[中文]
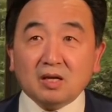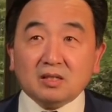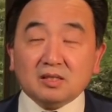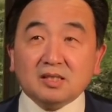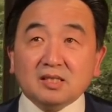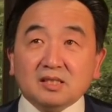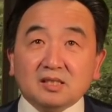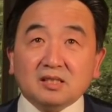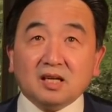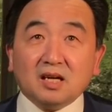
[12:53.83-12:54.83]
实际
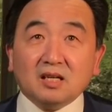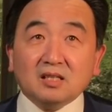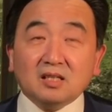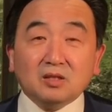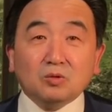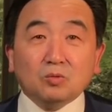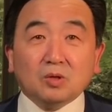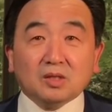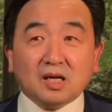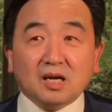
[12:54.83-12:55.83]
是呢，英
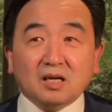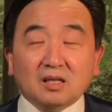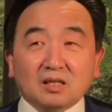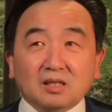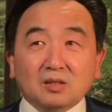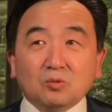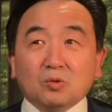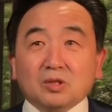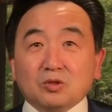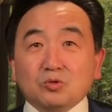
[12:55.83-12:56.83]
国的英
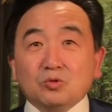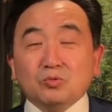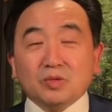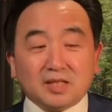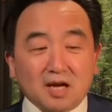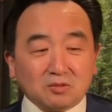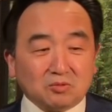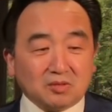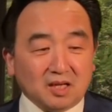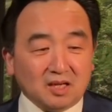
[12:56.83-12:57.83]
国的军队当
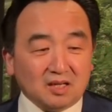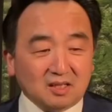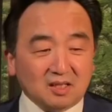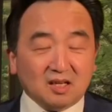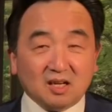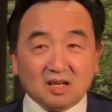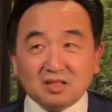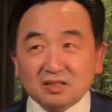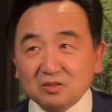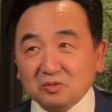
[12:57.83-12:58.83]
中的啊，
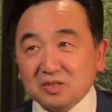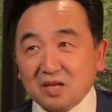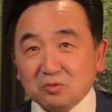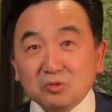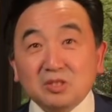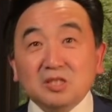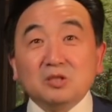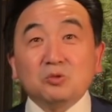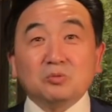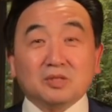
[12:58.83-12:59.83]
就像军
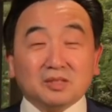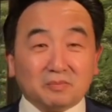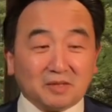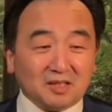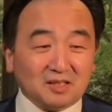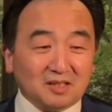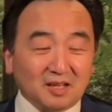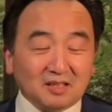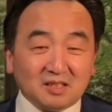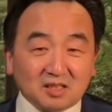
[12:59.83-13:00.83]
机处的那么个人，
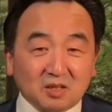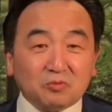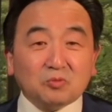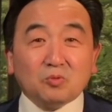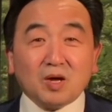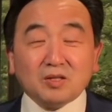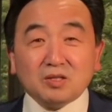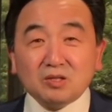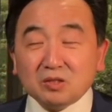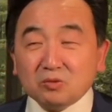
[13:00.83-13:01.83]
他是个副官，英